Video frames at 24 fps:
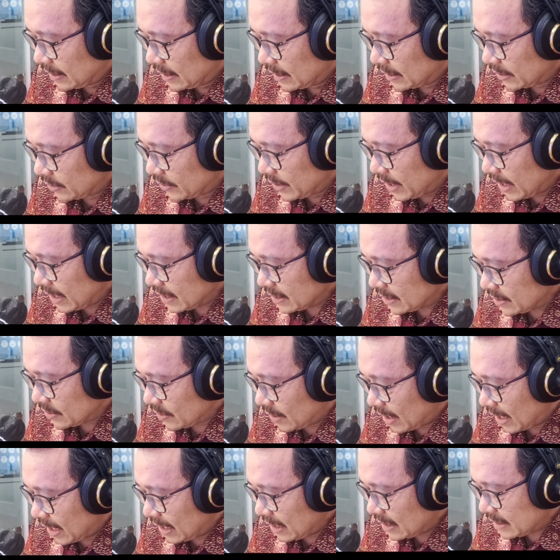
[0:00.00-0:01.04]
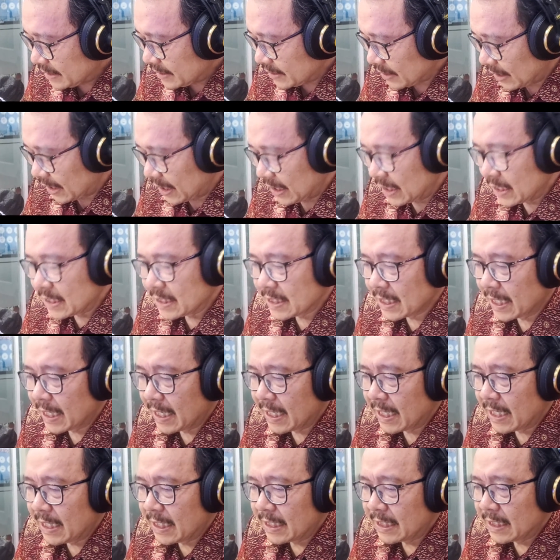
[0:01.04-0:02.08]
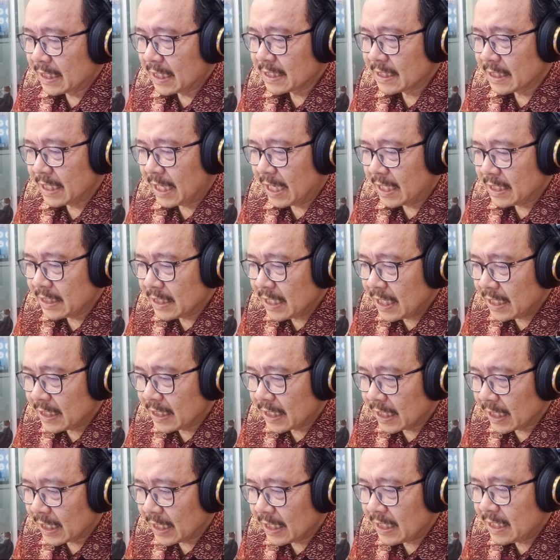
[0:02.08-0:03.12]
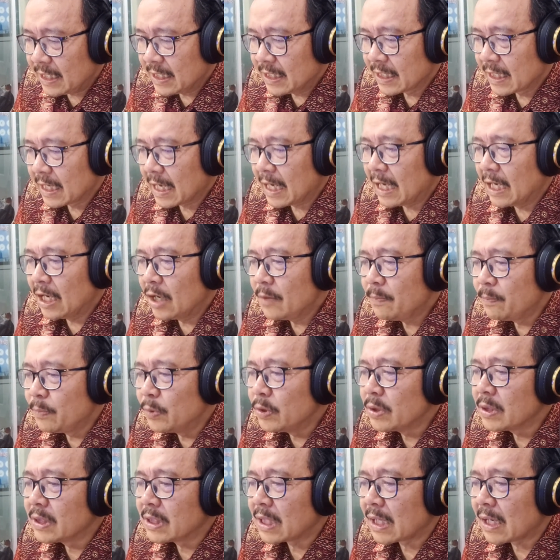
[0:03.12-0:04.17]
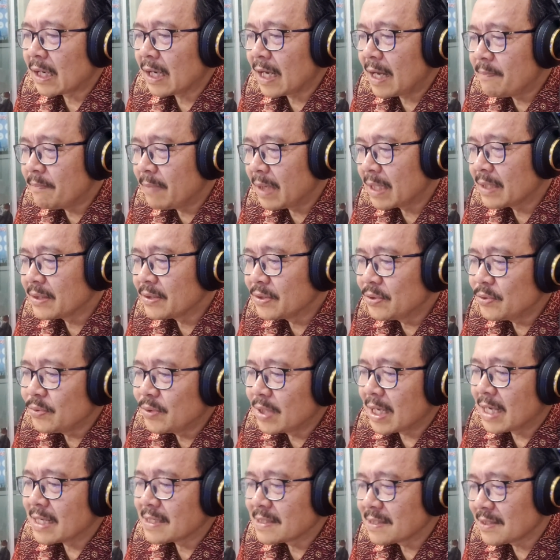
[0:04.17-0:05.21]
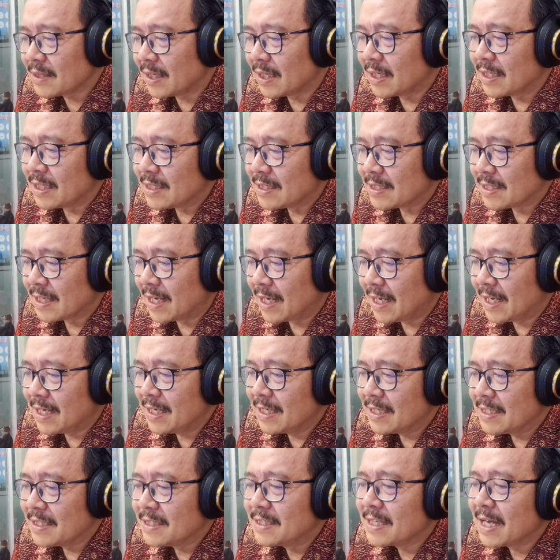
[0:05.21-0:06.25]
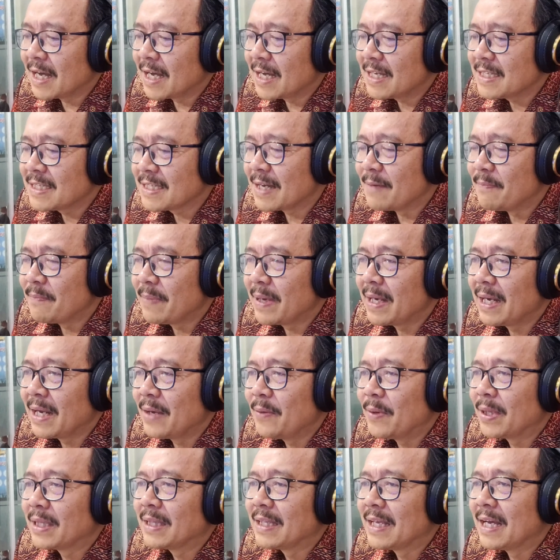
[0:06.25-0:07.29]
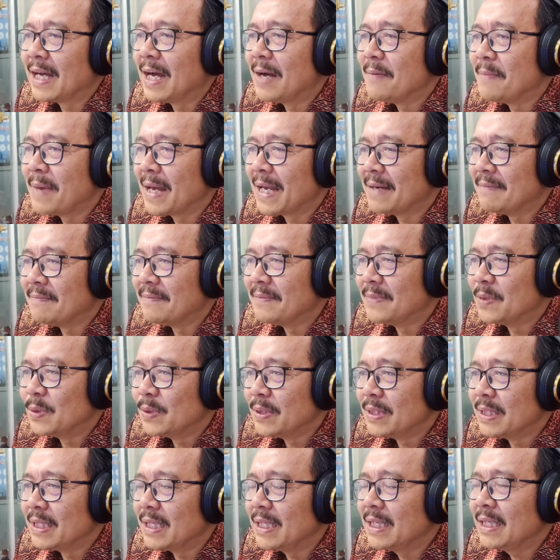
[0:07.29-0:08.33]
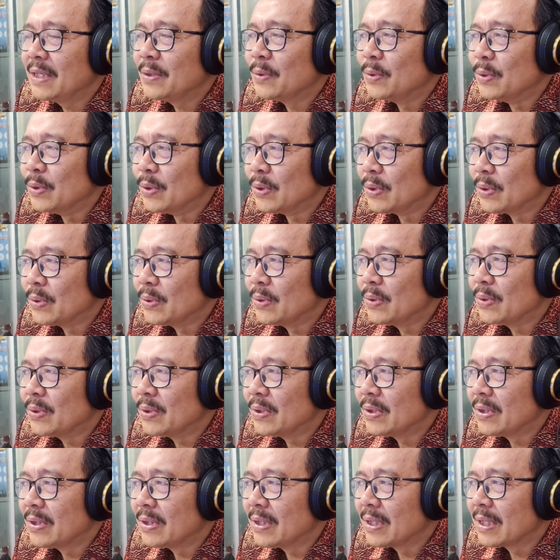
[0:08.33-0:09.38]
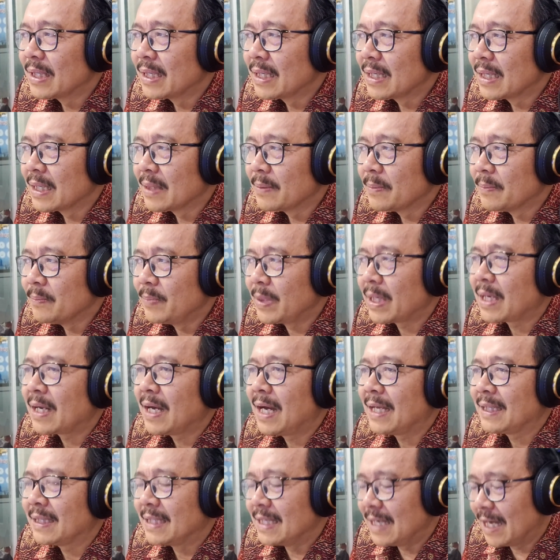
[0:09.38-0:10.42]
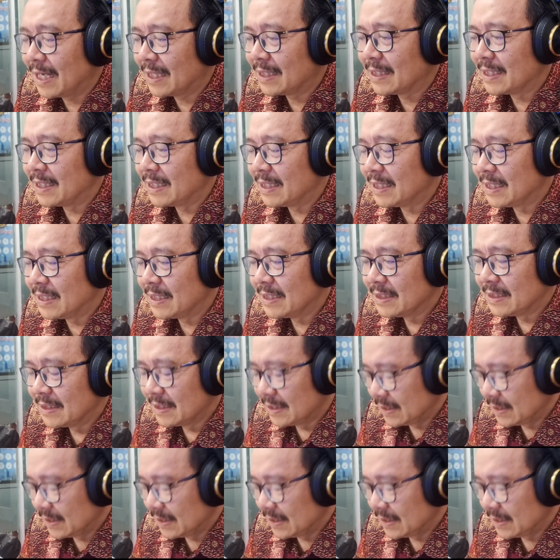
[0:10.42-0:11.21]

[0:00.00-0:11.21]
Itu ya soal salat Isa. Nasihatnya adalah kalaupun terlambat juga salat Isya, jangan sampai lewat tengah malam. Ini untuk berhati-hati